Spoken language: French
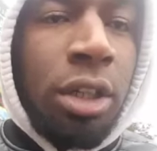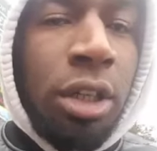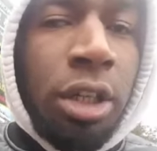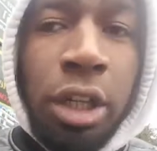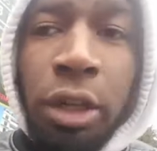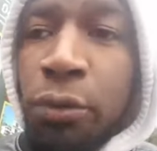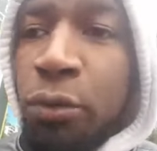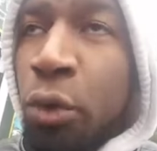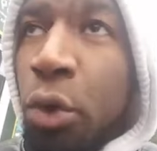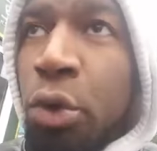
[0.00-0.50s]

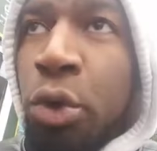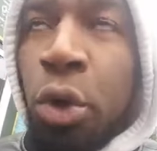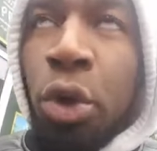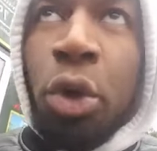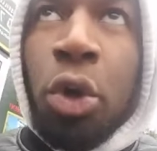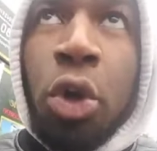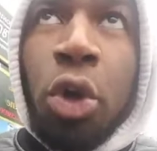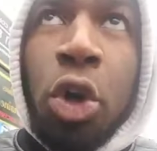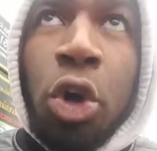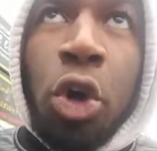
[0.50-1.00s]
Il faut
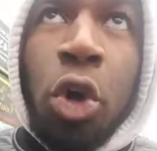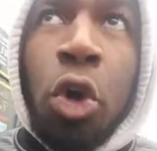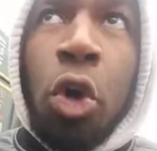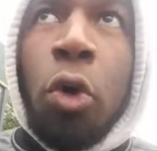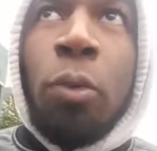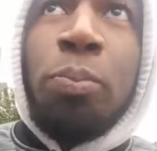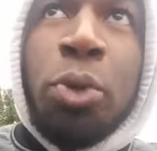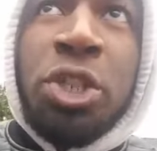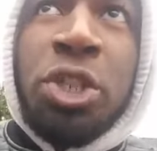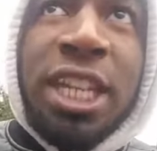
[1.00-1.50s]

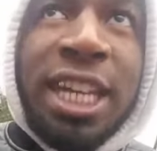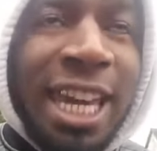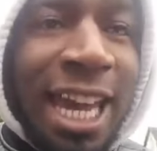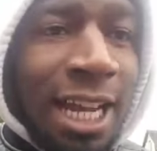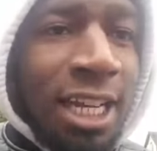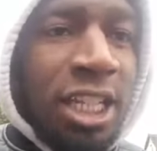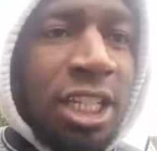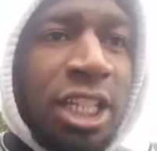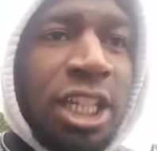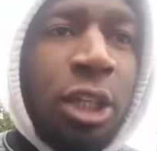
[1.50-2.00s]
qu'on puisse
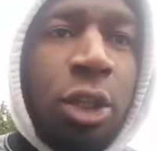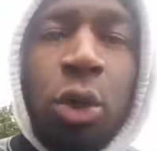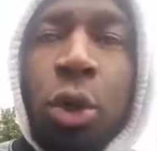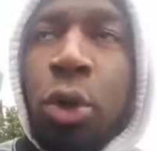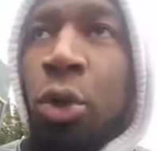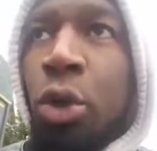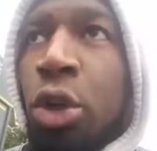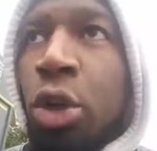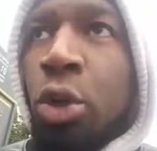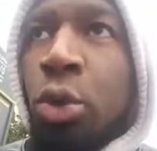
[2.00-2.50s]
réaliser
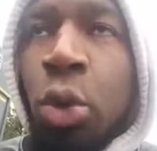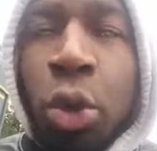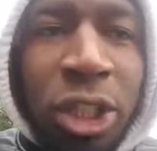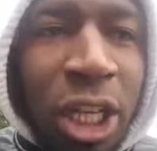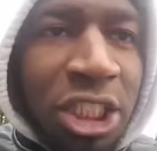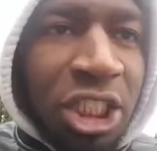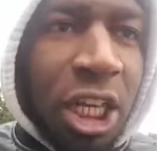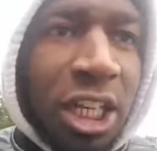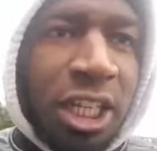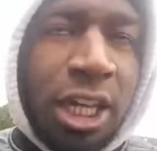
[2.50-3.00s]
que tout
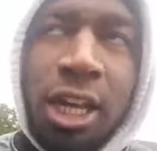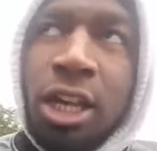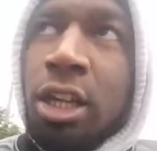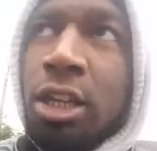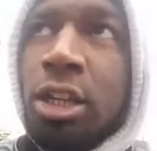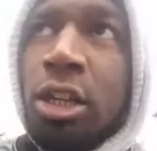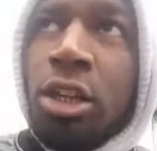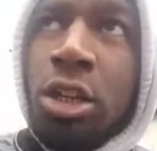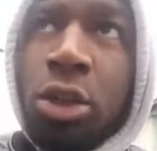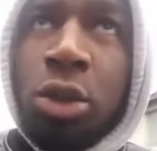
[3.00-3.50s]
à chacun,
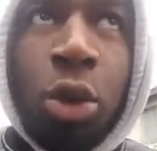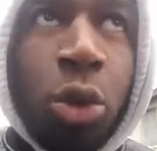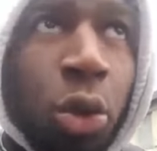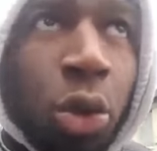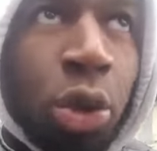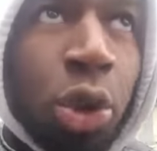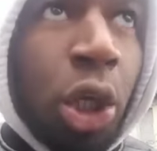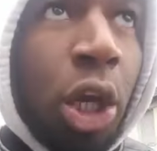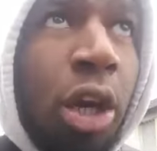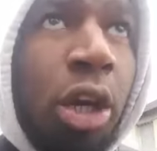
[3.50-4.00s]
dans
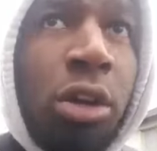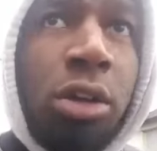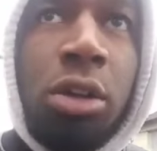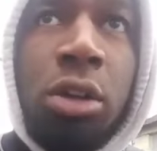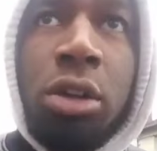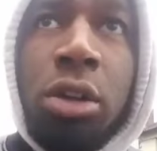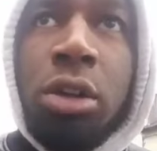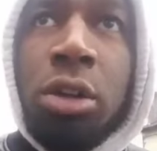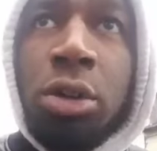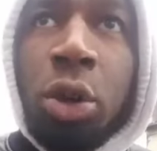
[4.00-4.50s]
notre cœur,
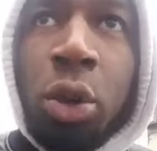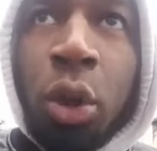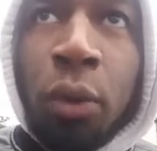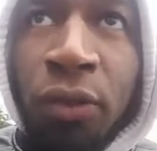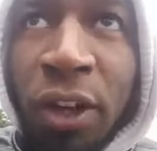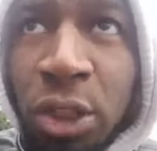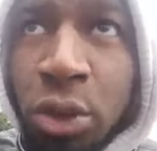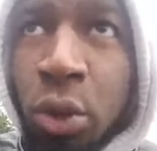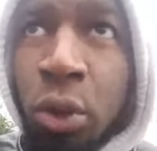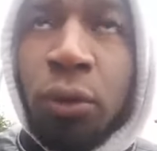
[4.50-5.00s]
dans notre
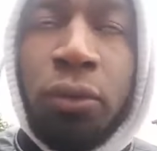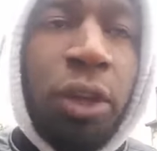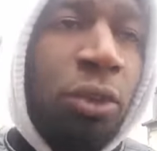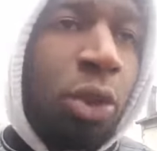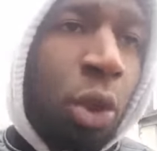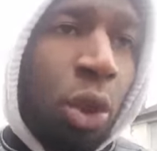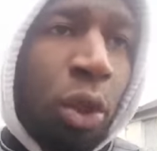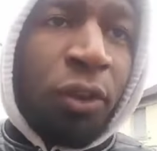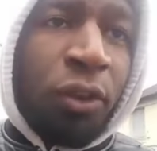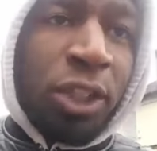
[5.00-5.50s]
façon de vivre,
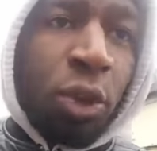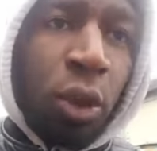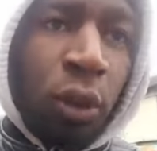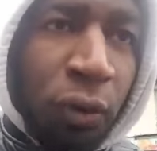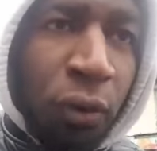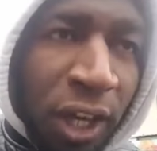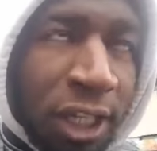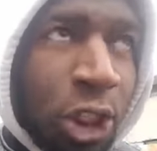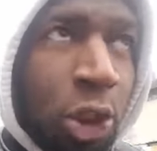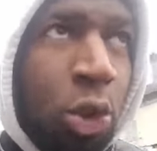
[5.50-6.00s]
dans notre façon de
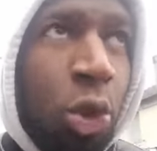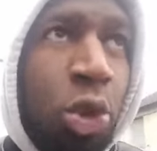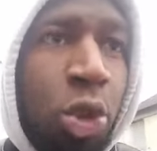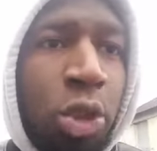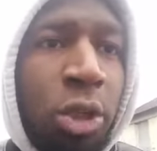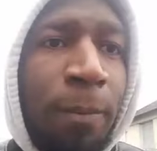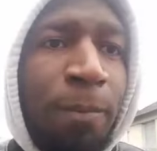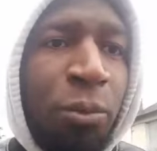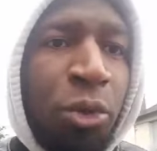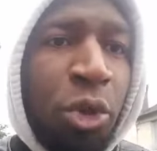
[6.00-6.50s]
faire les choses,
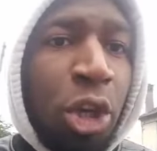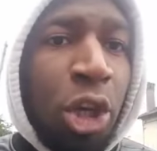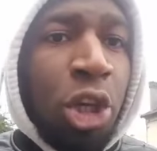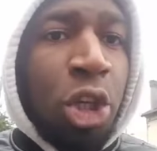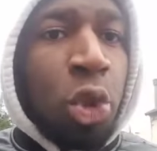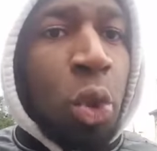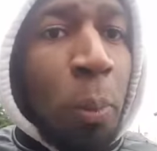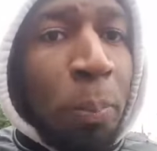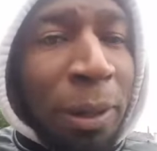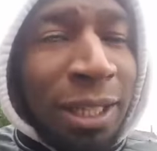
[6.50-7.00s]

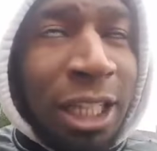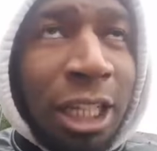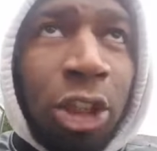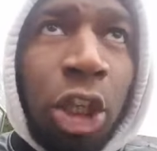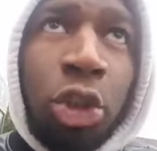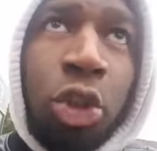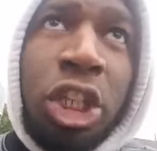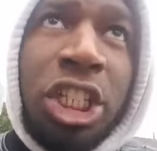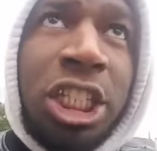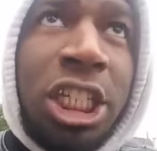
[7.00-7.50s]
si on prête
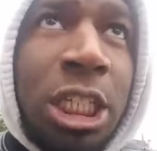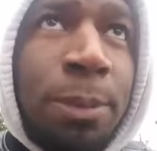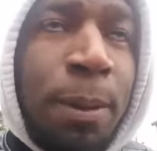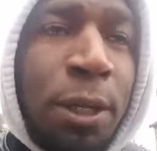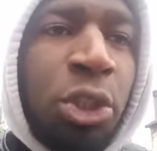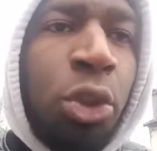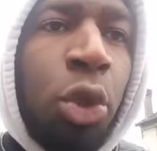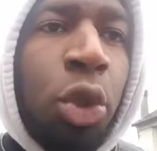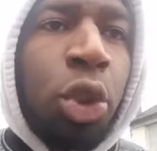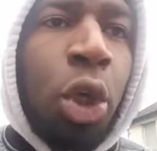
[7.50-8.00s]
attention à ce qui se
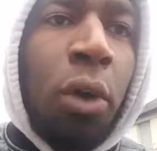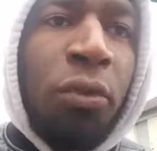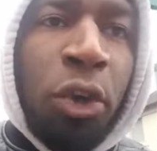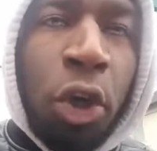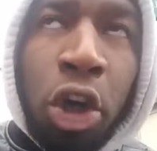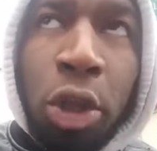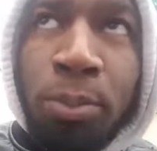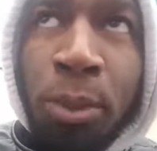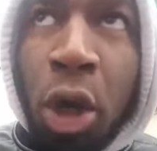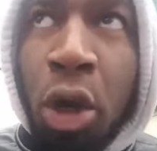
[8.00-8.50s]
passe dans notre
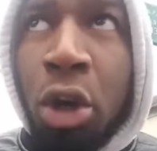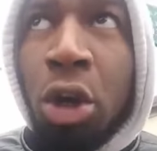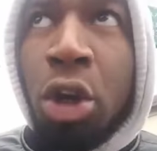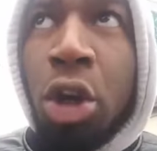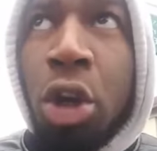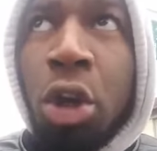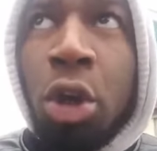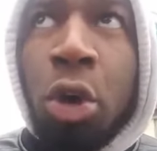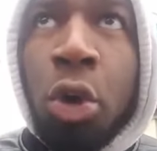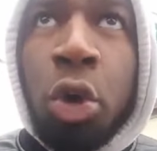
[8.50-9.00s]
environnement,
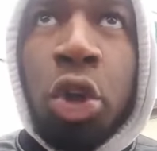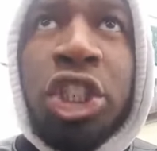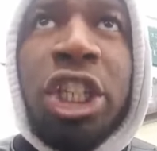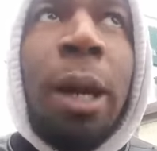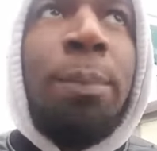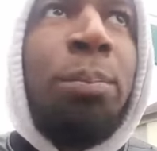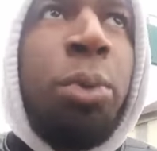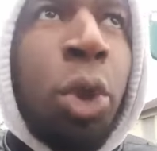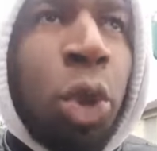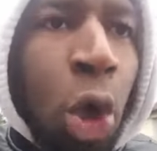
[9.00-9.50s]
on
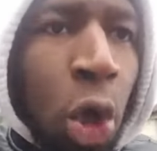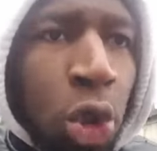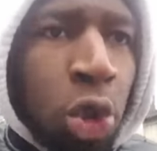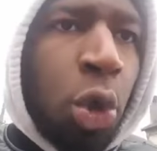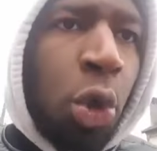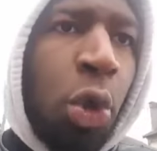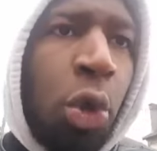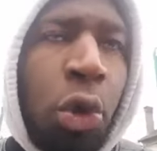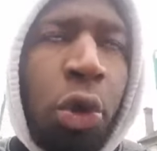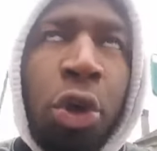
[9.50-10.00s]
sera plus
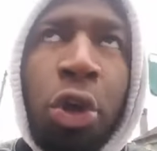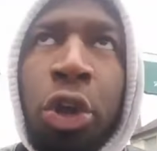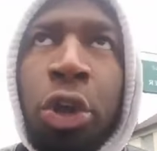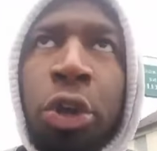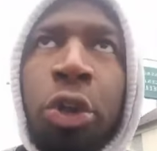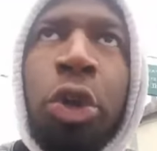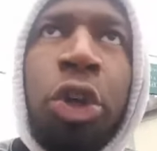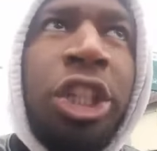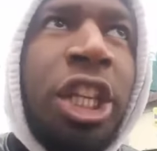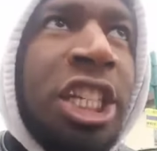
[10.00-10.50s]
dangereux
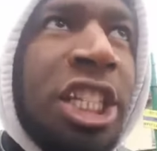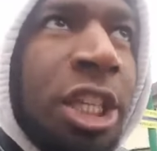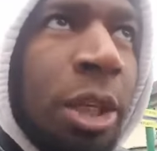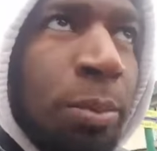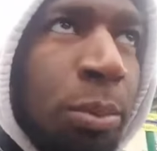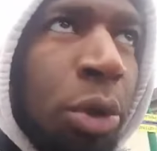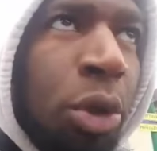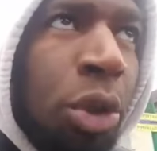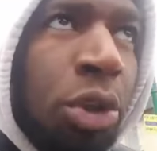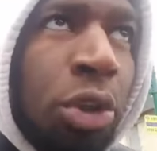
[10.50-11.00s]
que des
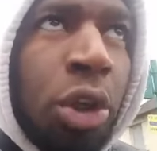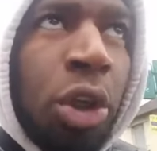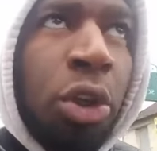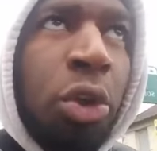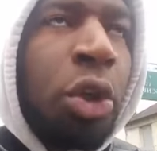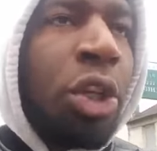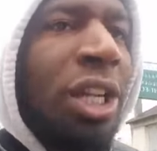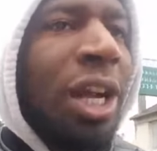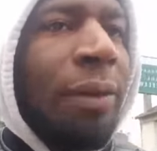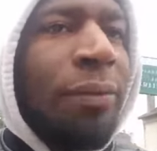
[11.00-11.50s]
émeutes,
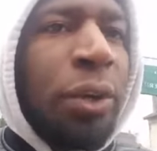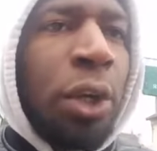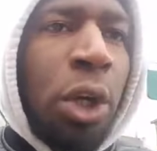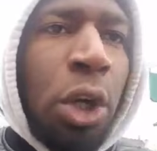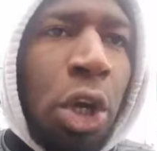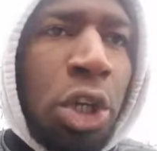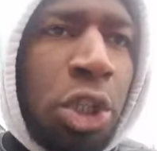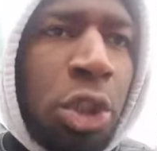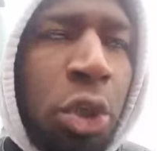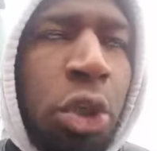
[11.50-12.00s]
que de la
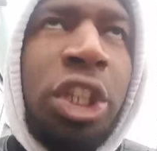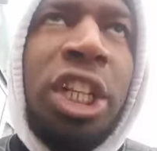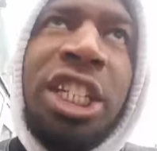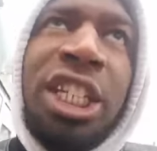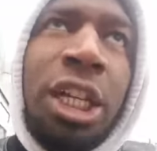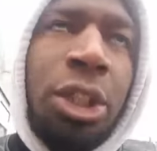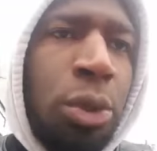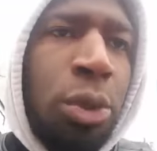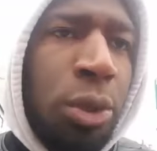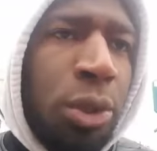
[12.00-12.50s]
violence, que des
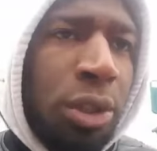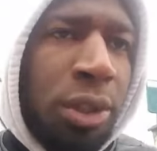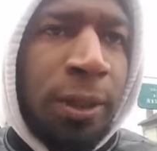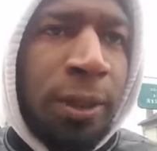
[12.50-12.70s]
insultes.